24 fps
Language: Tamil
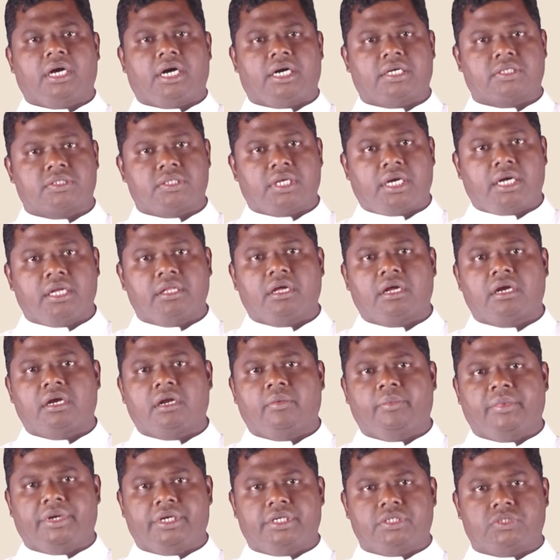
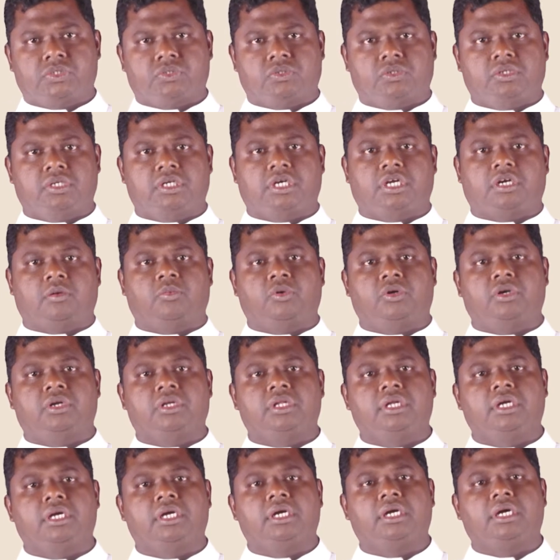அசாதாரணம் என்று சொல்கிற
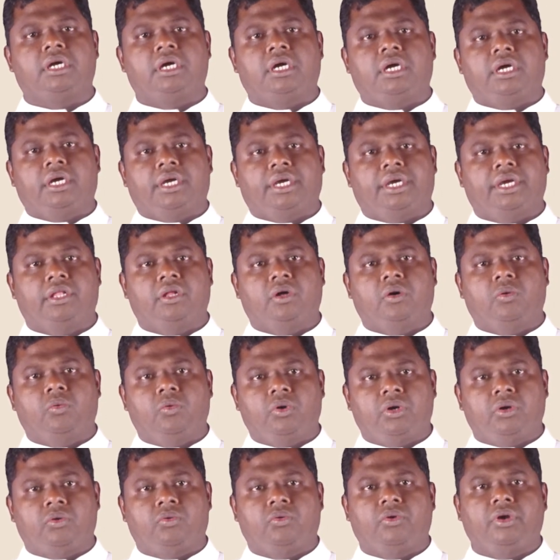பொழுது இதோ
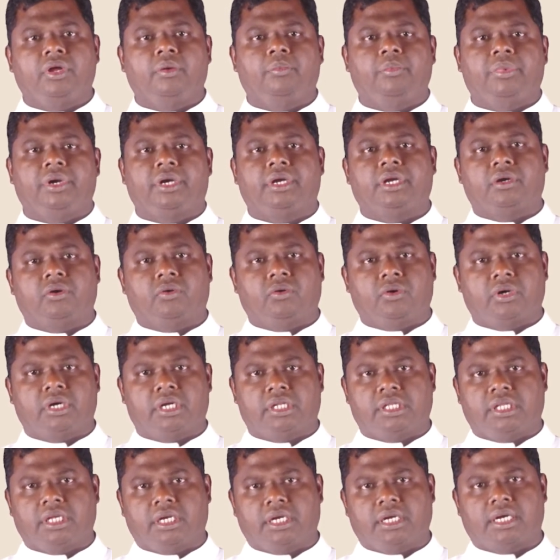ஒரு குறிப்பிட்ட
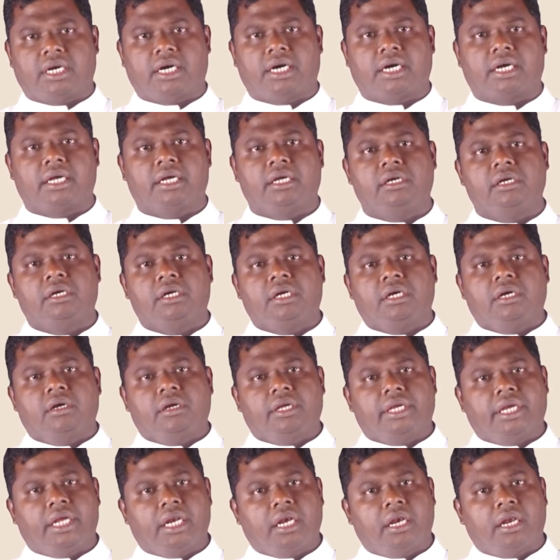நோக்கத்திற்காக
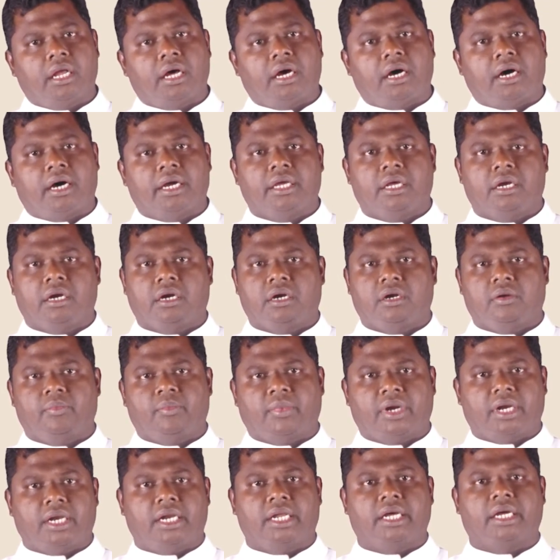எல்லா
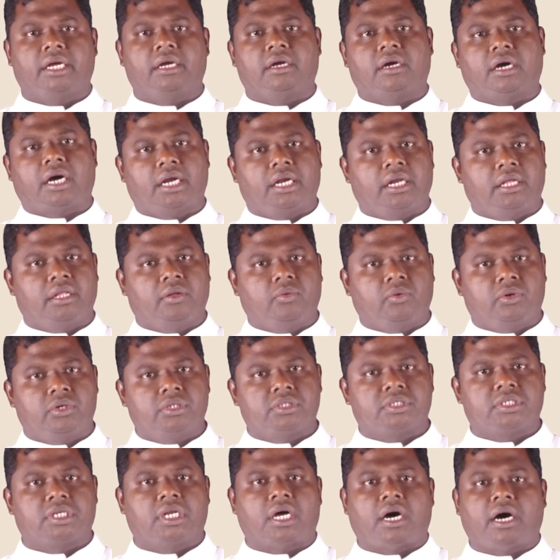ஆயர்களும் அல்ல அல்லது ஒரு
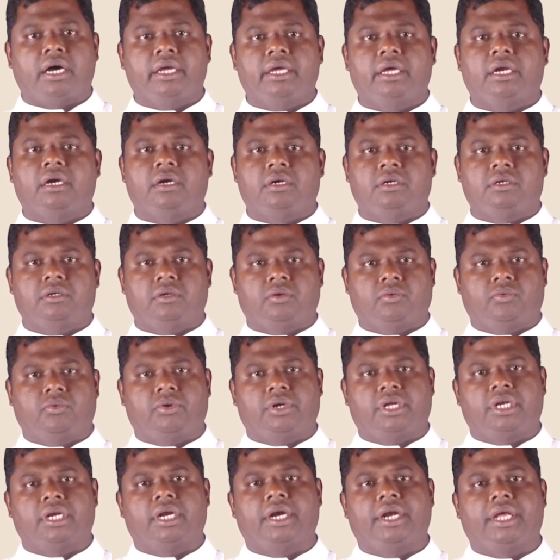சில ஆயர்கள்
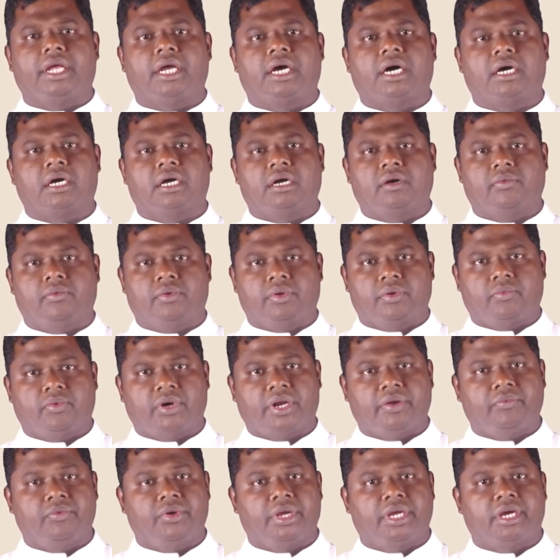உடனடியாக
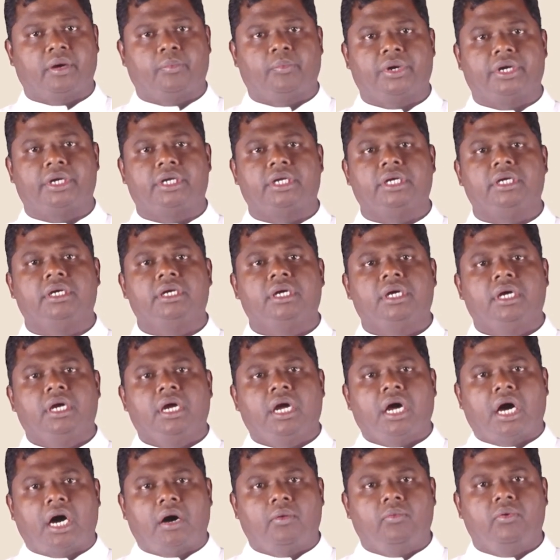வருவிக்கப்பட்டு
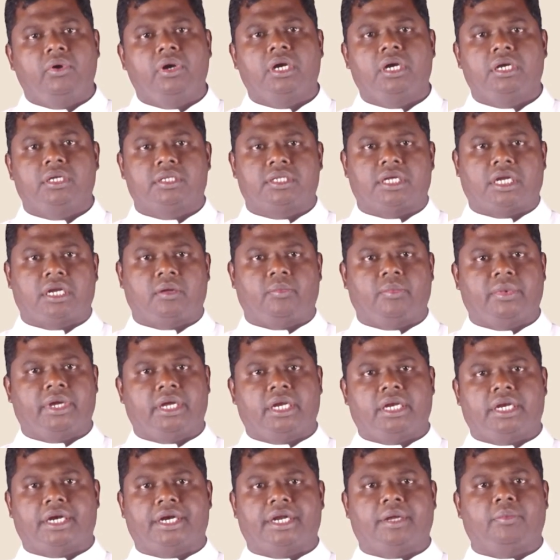அவர்கள்
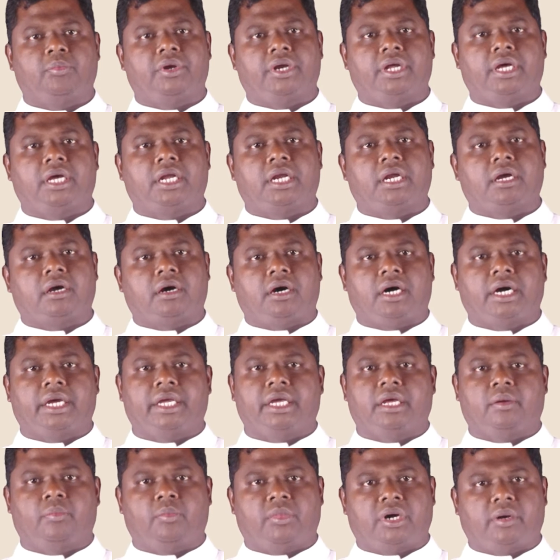தலைமையில் நடைபெறுகிற
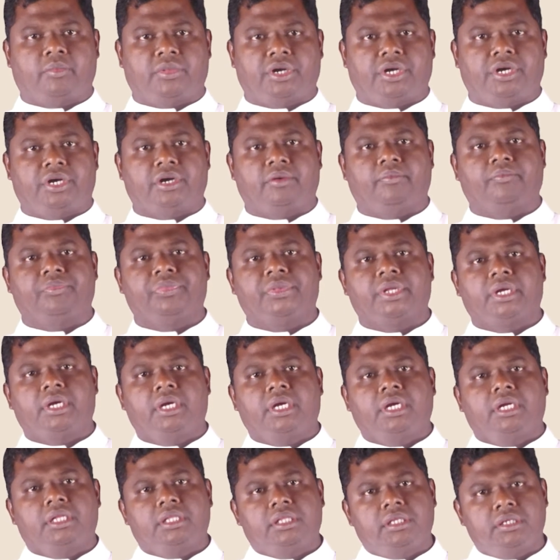ஆயர் மாமன்றம்
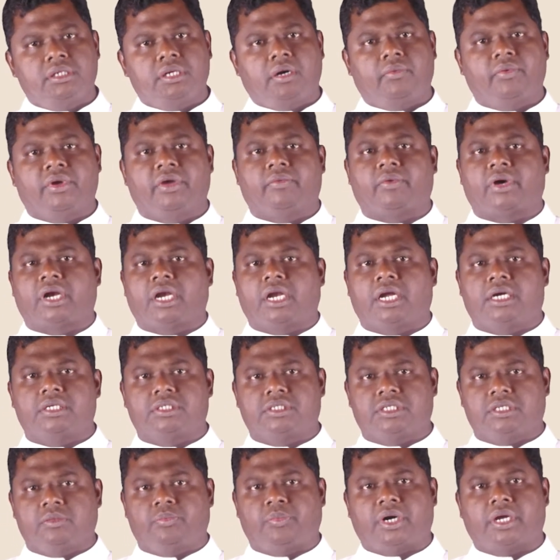திரு அவை
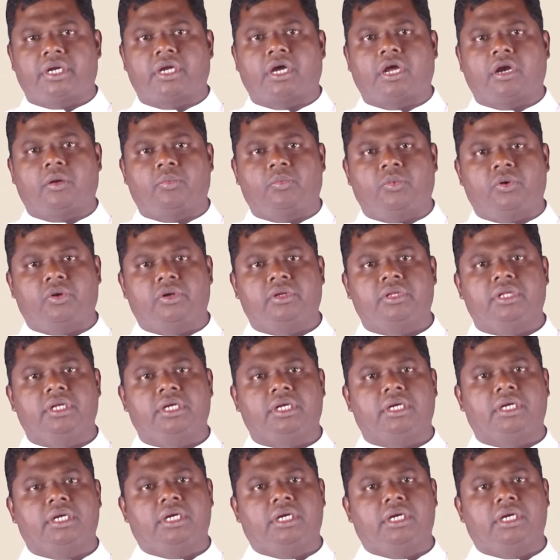வரலாற்றில் பார்க்கிற பொழுது